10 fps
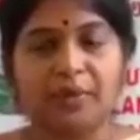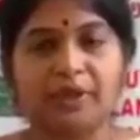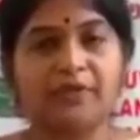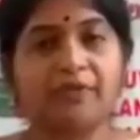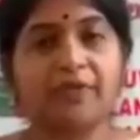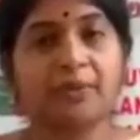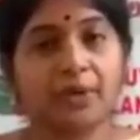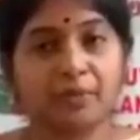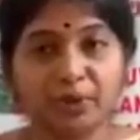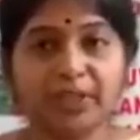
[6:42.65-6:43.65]
పదవి విరమణ
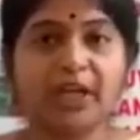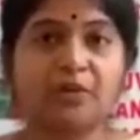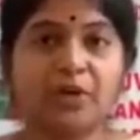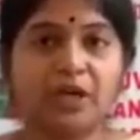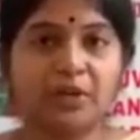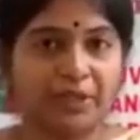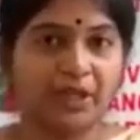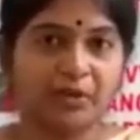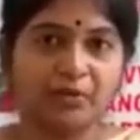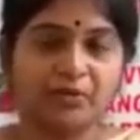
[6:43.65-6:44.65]
పొందినటువంటి
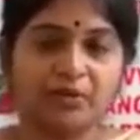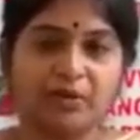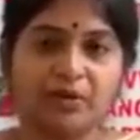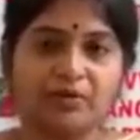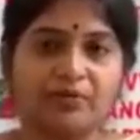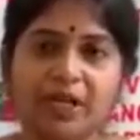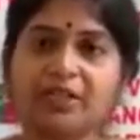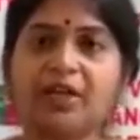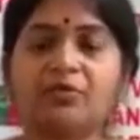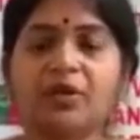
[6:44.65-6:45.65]
పెద్దలు
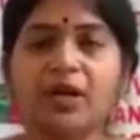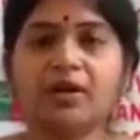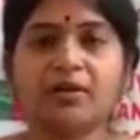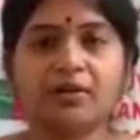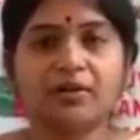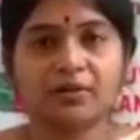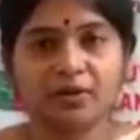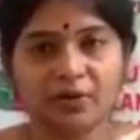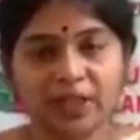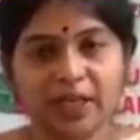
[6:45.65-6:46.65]
వీళ్ళంతా కూడా
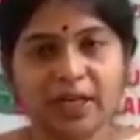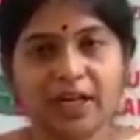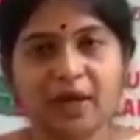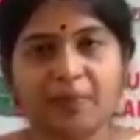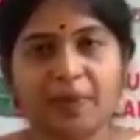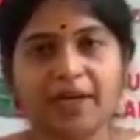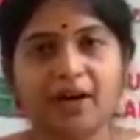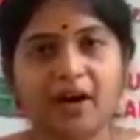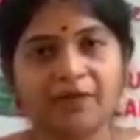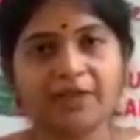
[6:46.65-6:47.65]
యువ తెలంగాణ పార్టీ
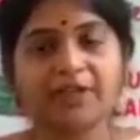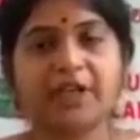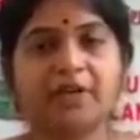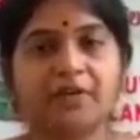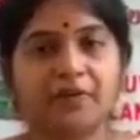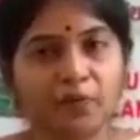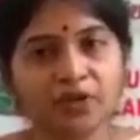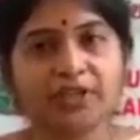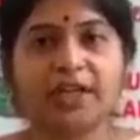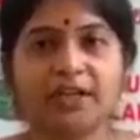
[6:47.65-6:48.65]
ఆఫీస్కి
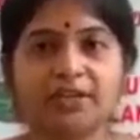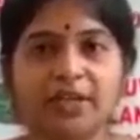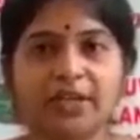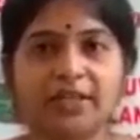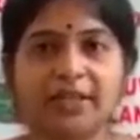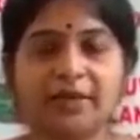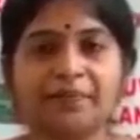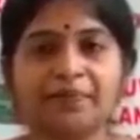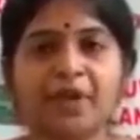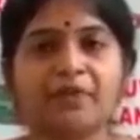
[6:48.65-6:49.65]
ఫోన్ చేయడం జరిగింది
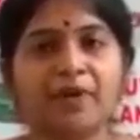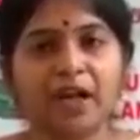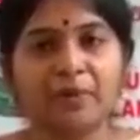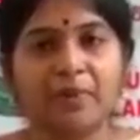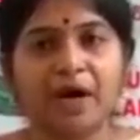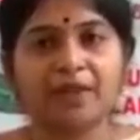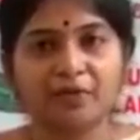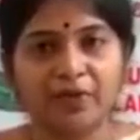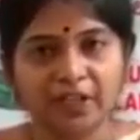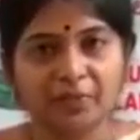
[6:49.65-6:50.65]
వాళ్ళ బాధను
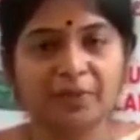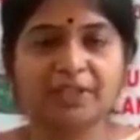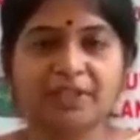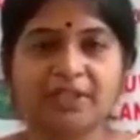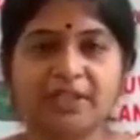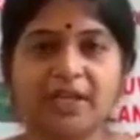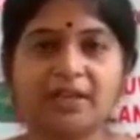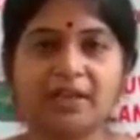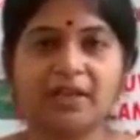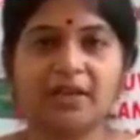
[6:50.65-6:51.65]
వ్యక్తపరచడం
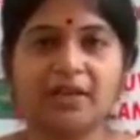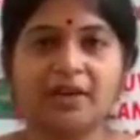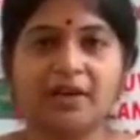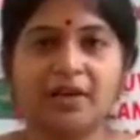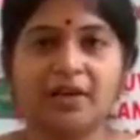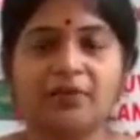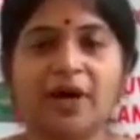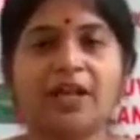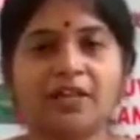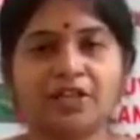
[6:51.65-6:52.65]
జరిగింది ఇవాళ
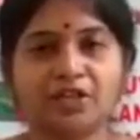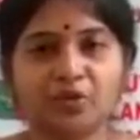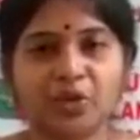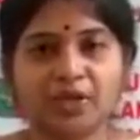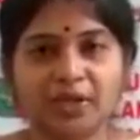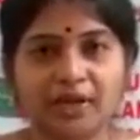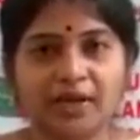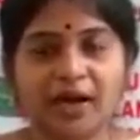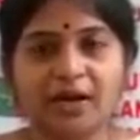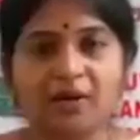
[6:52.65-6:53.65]
తెచ్చుకున్న
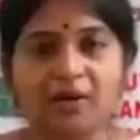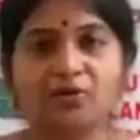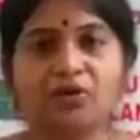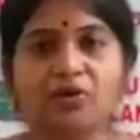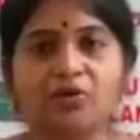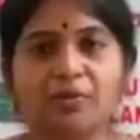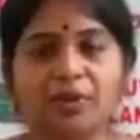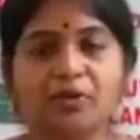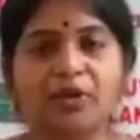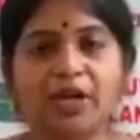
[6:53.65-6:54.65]
తెలంగాణలో ఉద్యోగుల
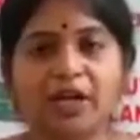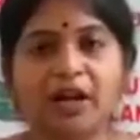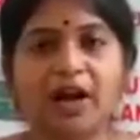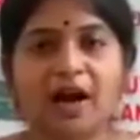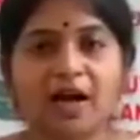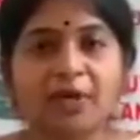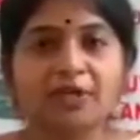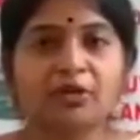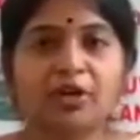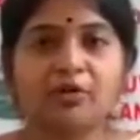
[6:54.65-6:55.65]
బతుకులు ఎట్లా
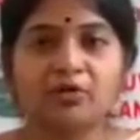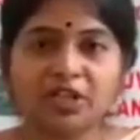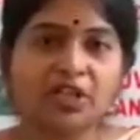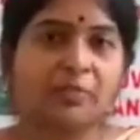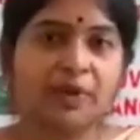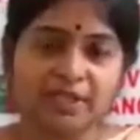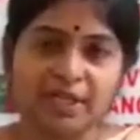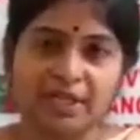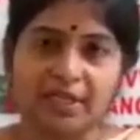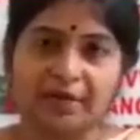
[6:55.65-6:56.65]
ఆగమవుతున్నాయో కూడా చెప్పడం
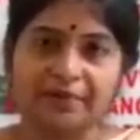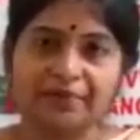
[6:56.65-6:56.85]
జరిగింది